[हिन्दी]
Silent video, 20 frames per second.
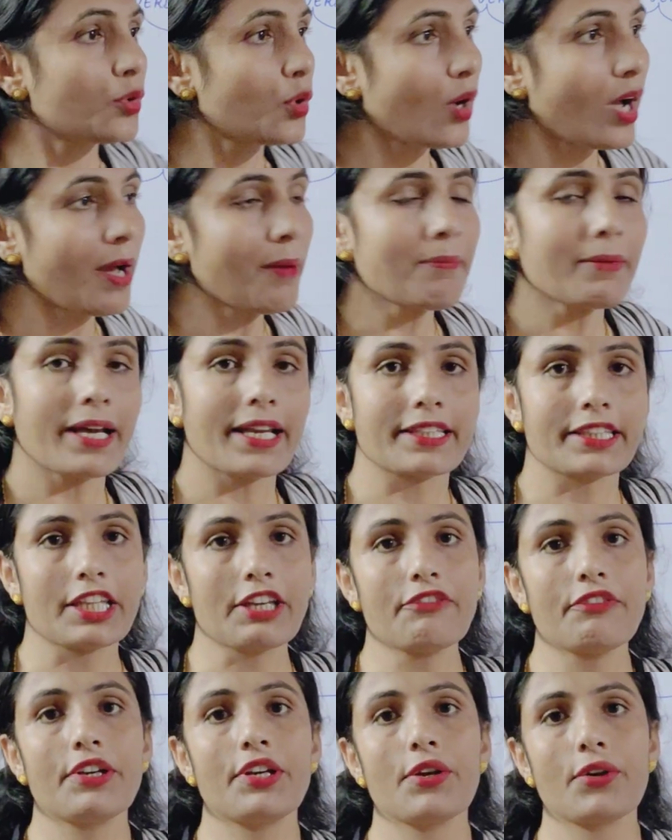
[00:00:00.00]
तो हम
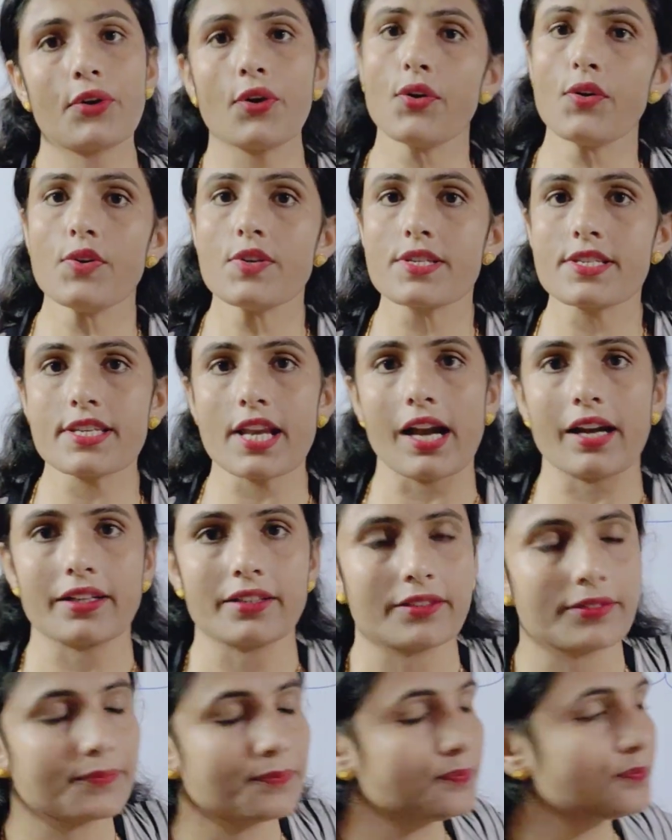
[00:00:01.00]
करते हैं वीडियो को
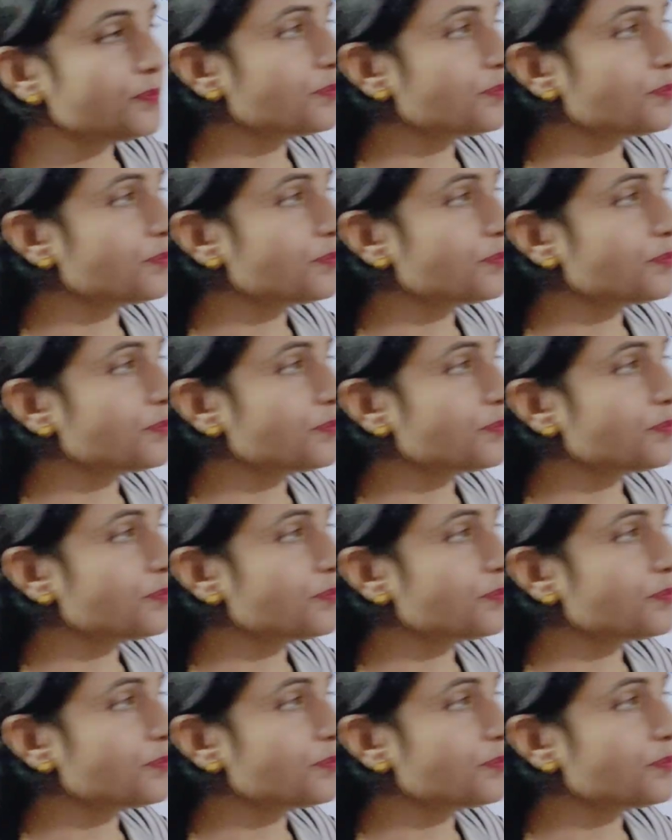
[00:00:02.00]
स्टार्ट